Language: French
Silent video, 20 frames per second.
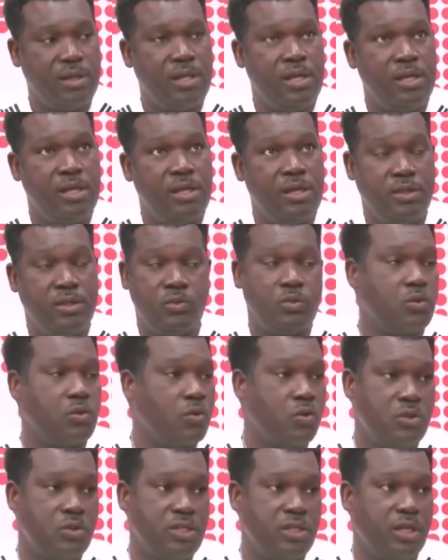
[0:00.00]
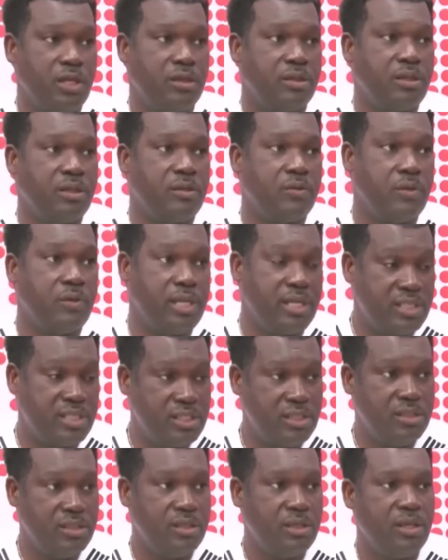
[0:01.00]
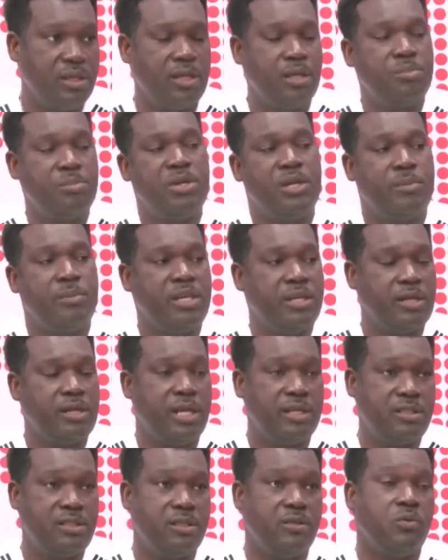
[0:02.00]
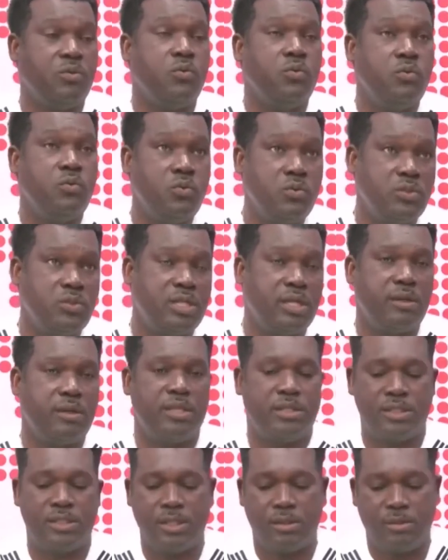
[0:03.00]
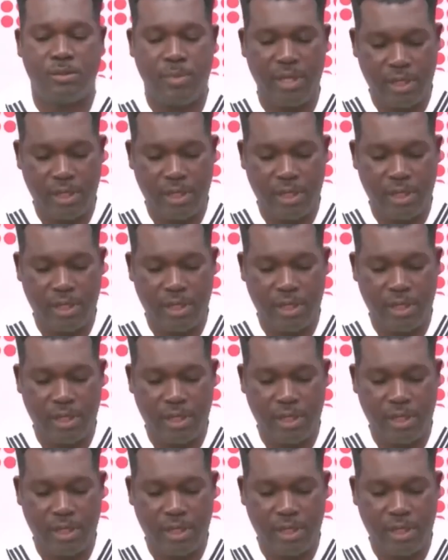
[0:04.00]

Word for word: et les autres continents, tels que l'Asie et puis l'Amérique latine, où cette